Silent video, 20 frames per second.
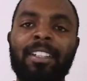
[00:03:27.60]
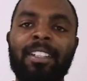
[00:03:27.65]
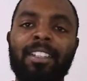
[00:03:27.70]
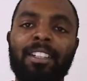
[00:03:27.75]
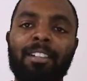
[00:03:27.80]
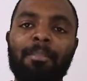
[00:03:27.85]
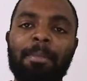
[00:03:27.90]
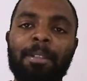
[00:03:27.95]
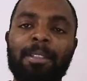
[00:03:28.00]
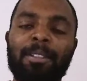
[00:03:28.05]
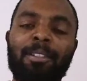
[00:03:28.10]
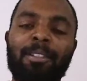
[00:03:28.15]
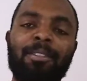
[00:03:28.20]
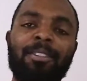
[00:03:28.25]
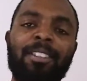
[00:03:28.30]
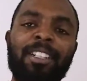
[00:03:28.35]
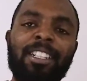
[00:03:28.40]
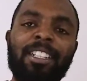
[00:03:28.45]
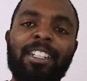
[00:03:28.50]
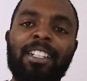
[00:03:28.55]
Então, pessoal,
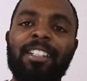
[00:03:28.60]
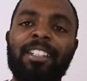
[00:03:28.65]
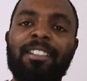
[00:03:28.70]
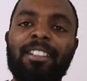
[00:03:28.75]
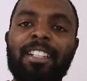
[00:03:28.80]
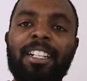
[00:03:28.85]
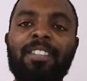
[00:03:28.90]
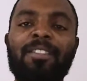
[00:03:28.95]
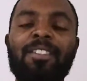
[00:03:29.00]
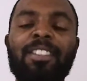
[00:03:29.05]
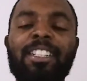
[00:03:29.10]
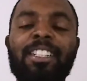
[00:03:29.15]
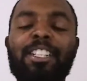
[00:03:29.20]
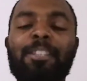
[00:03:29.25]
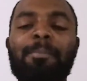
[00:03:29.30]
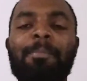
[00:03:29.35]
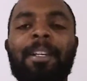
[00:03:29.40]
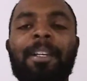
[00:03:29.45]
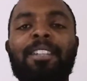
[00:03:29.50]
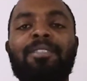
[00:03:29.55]
deixa aí. O que, que você
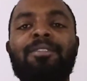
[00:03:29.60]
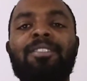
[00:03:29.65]
espera